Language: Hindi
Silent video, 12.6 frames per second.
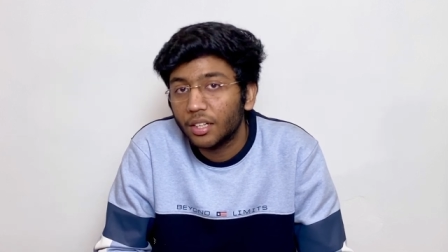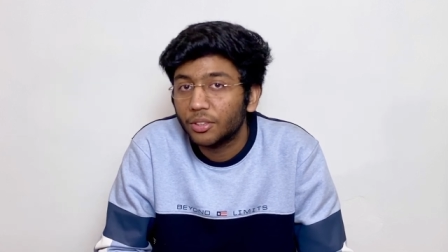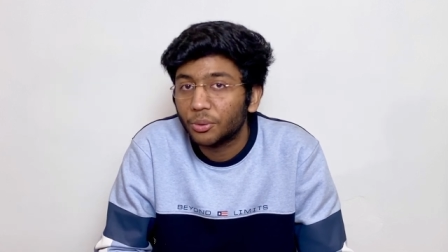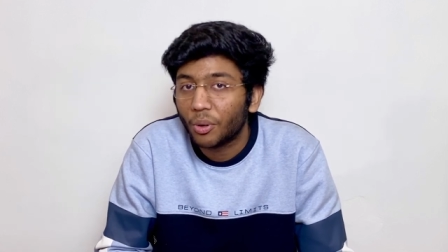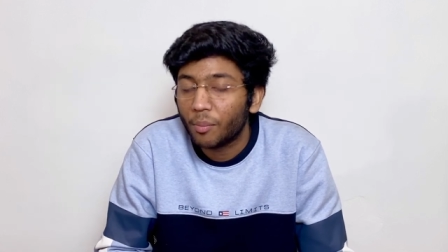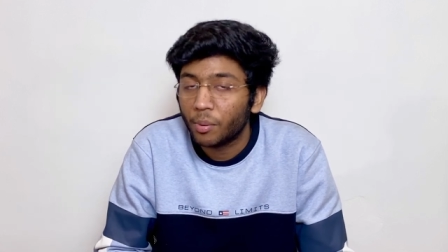
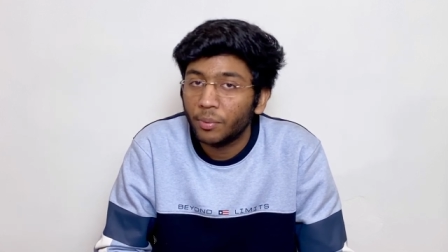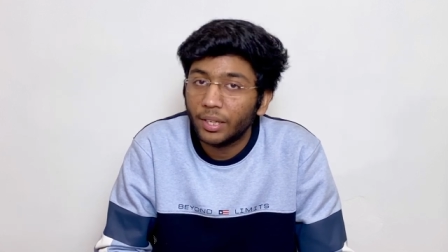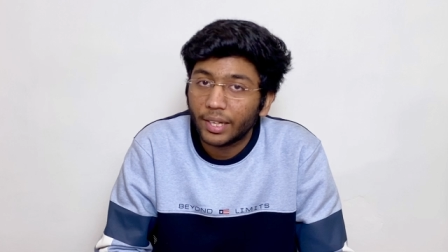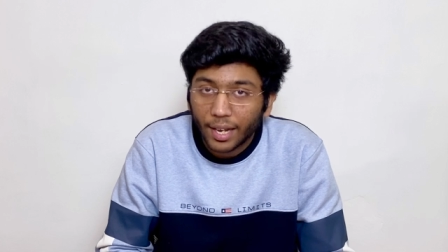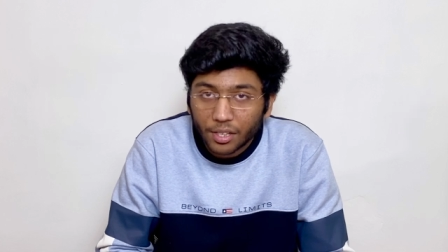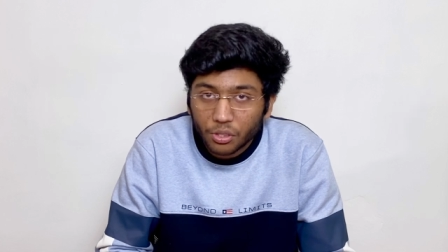तो आप अपने
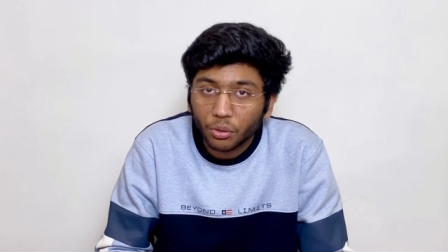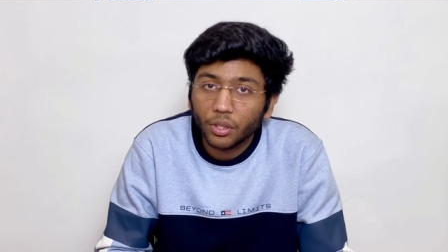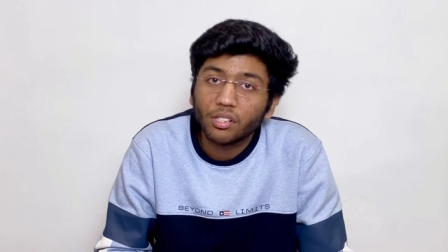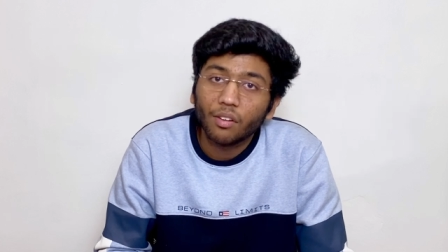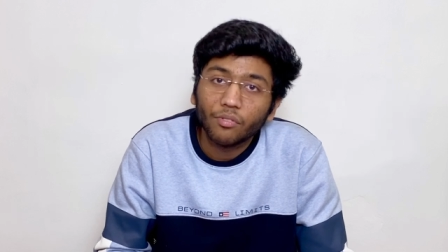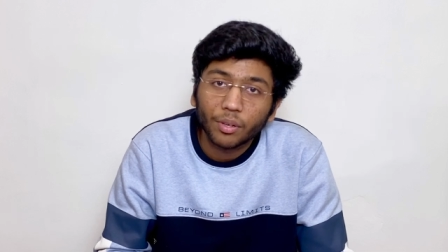टैग्स को
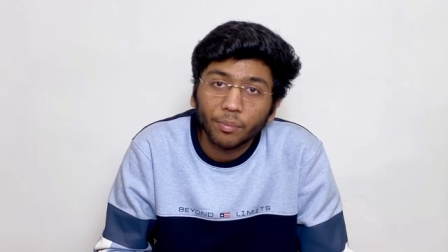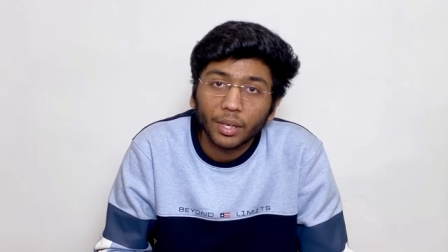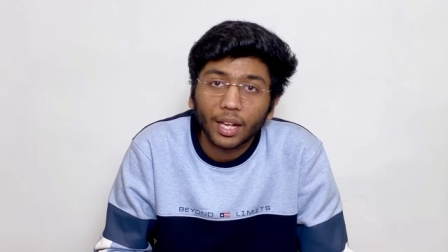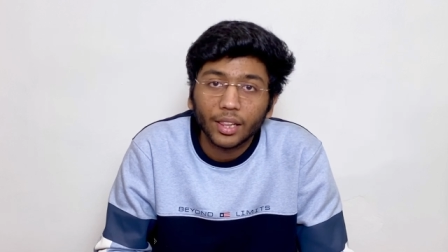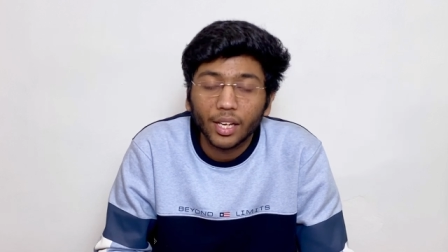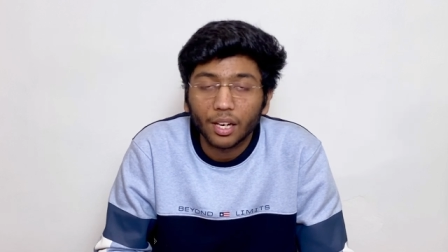डिस्क्रिप्शन में
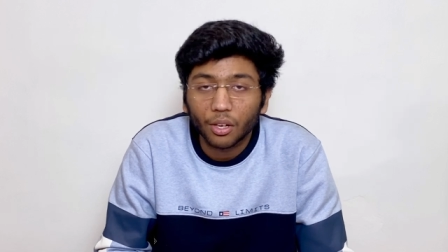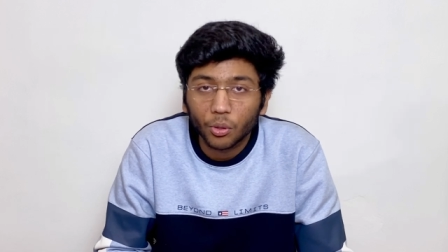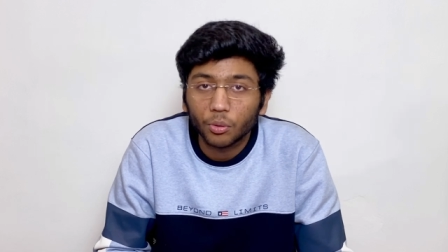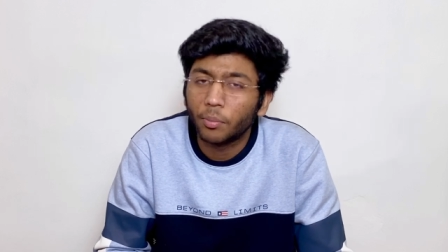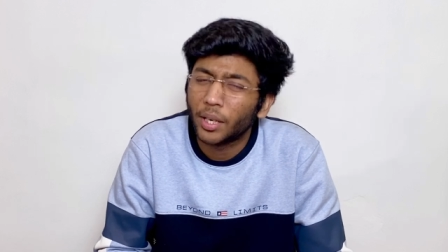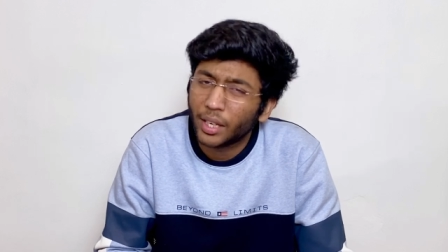डाल दिया करो
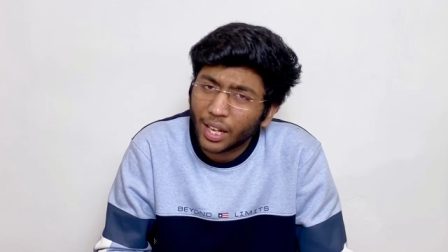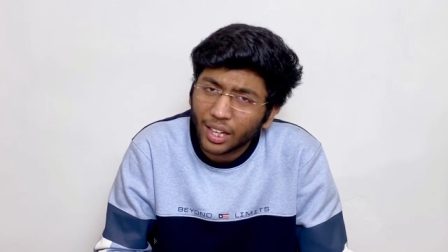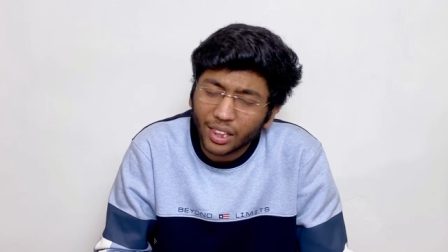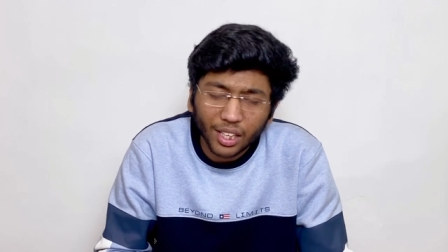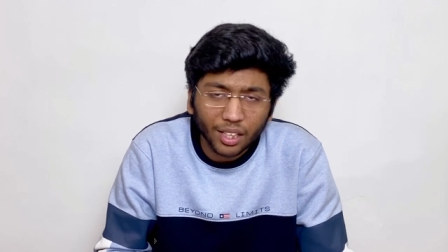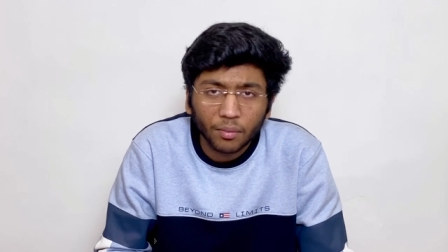मैंने डाल
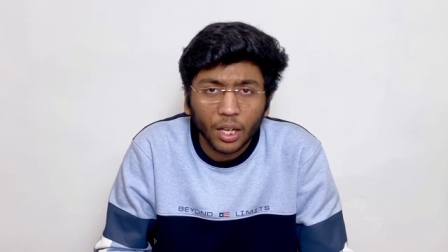दिया